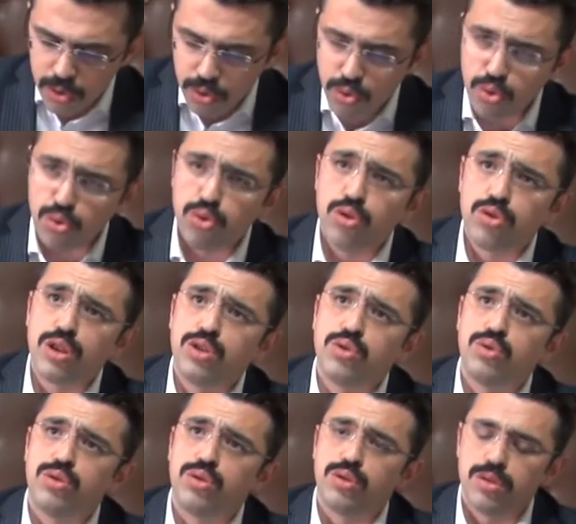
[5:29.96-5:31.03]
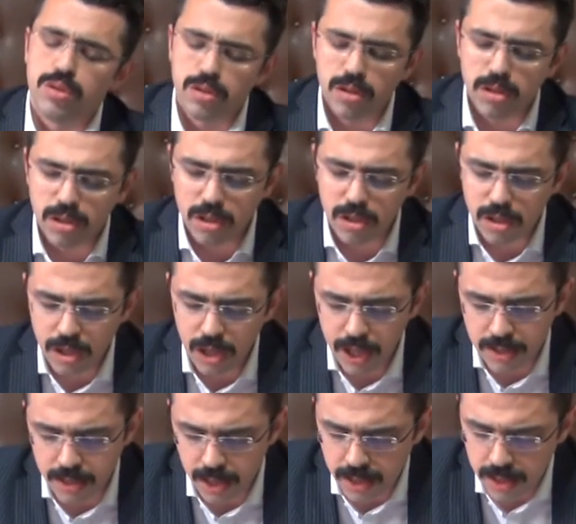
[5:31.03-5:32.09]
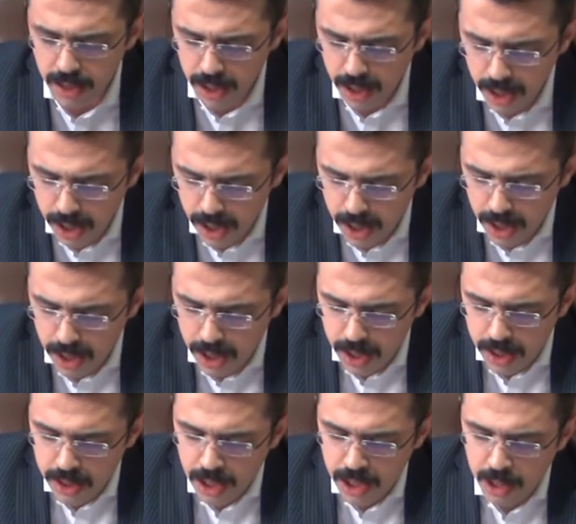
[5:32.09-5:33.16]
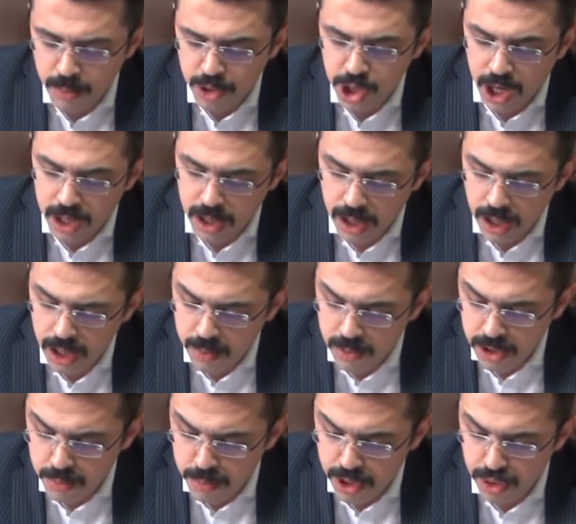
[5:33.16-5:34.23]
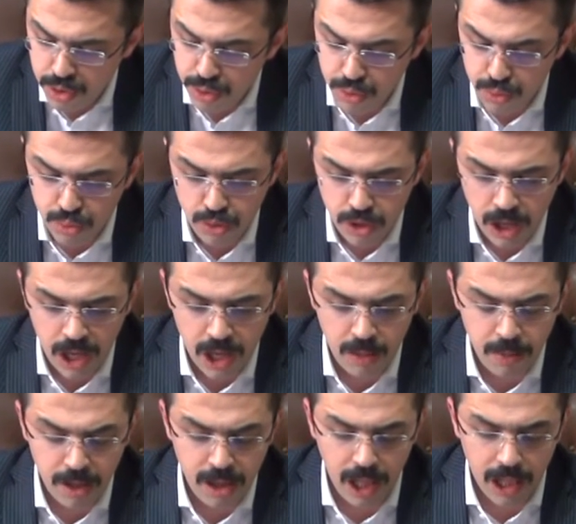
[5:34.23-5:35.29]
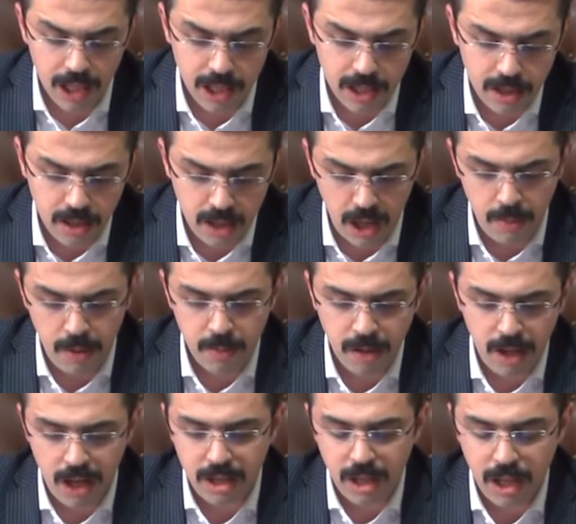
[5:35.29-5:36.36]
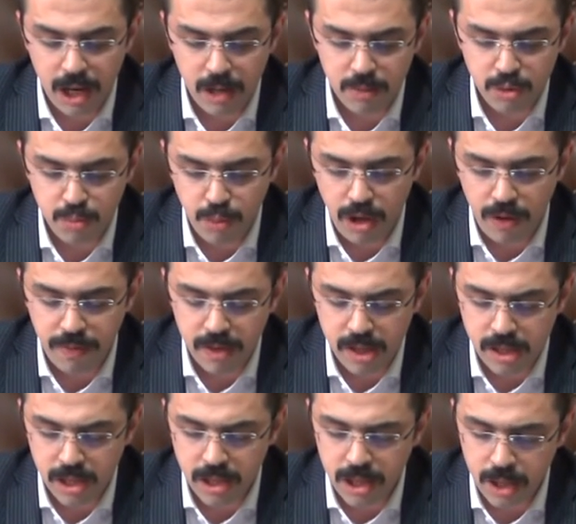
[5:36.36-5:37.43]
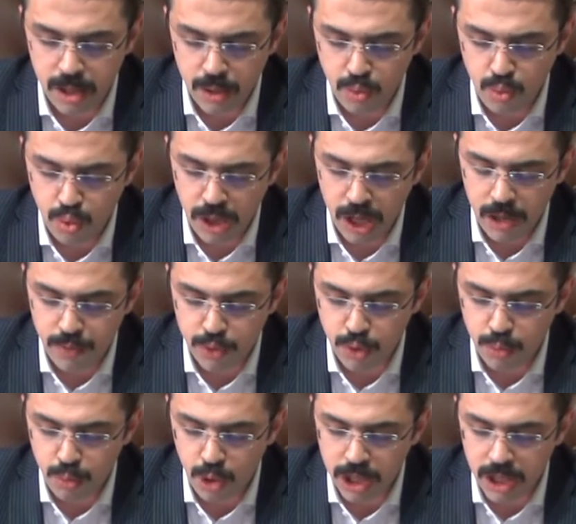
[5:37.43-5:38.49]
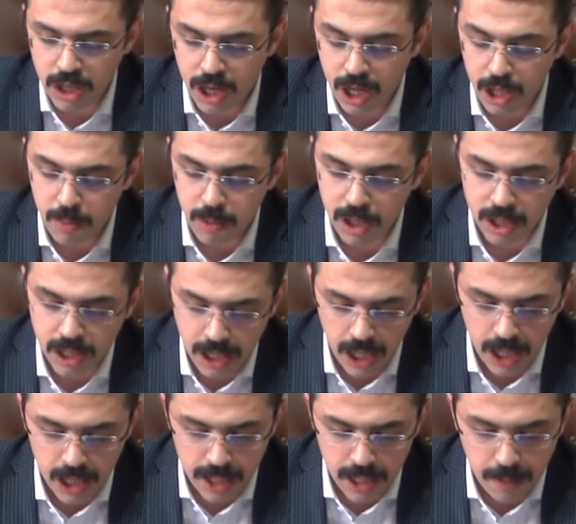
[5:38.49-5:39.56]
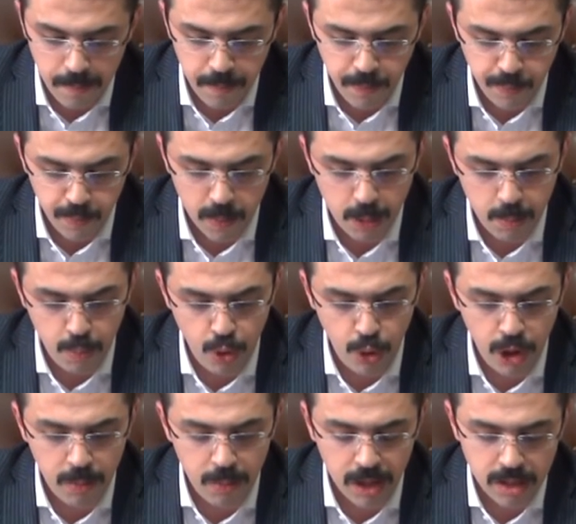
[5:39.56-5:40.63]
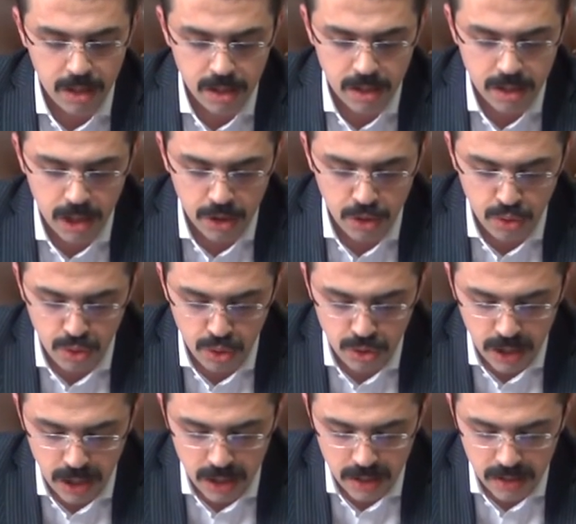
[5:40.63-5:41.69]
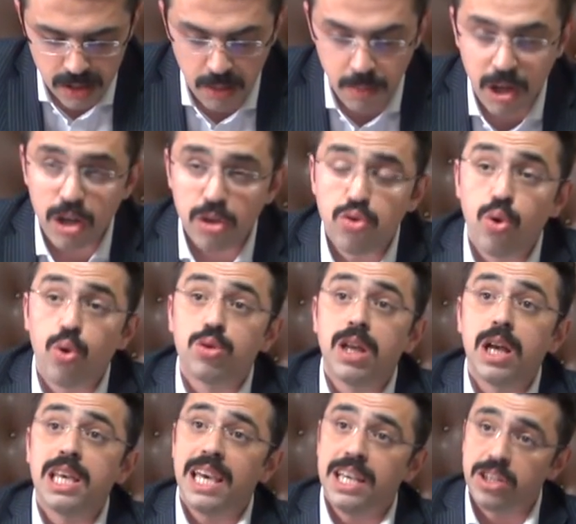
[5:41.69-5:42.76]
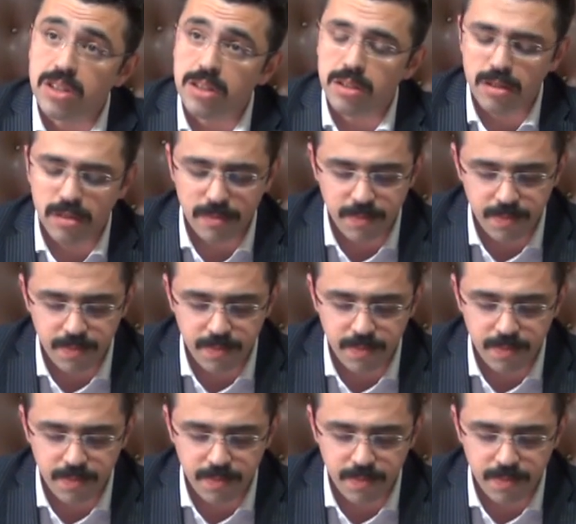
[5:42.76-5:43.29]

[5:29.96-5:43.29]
Şu söz geçiyor eserde. Ne demiş atalarımız? Bir Türk dünyaya bedeldir. Tamam da atalarımız bu lafı ettiklerinde dünya nüfusu bu kadar kalabalık değildi. Böyle mantıksız atasözlerinin zamanı çoktan geçti.